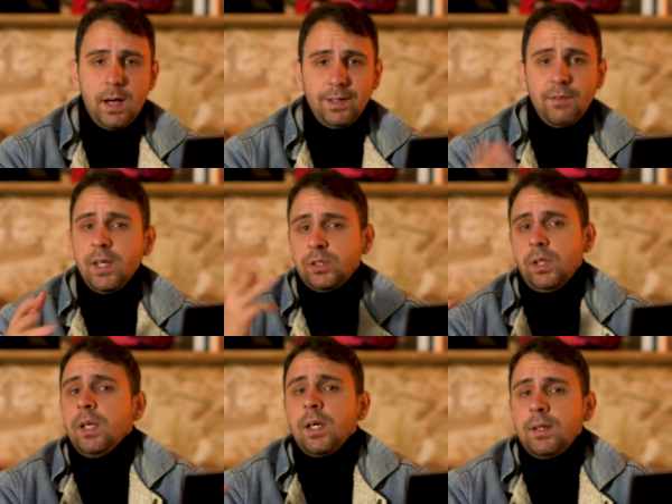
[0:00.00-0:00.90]
attraverso
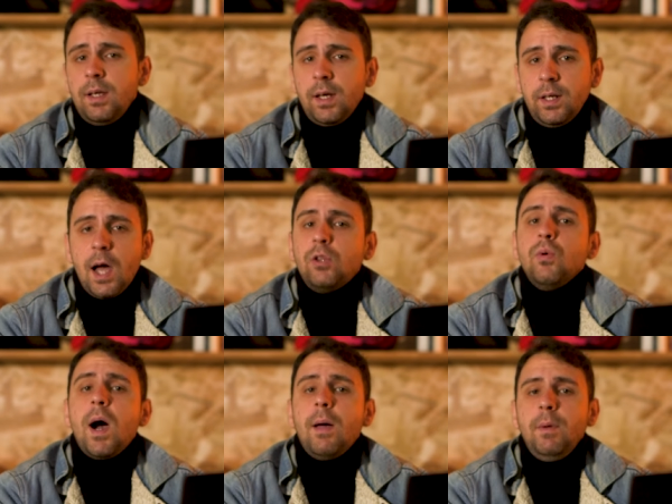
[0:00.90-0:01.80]
dei criteri
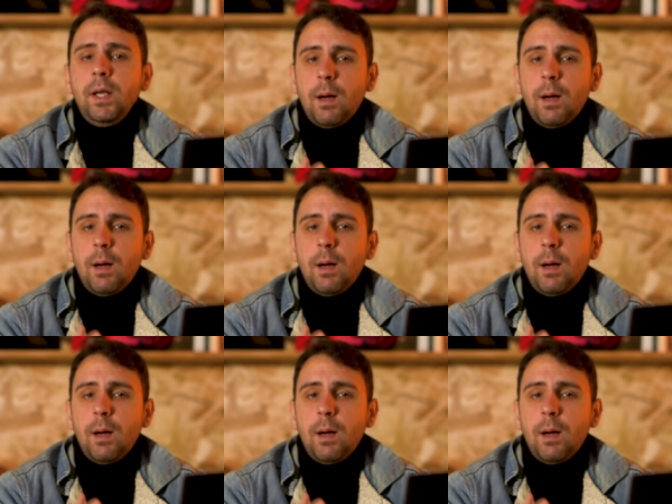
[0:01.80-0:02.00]
attuabili,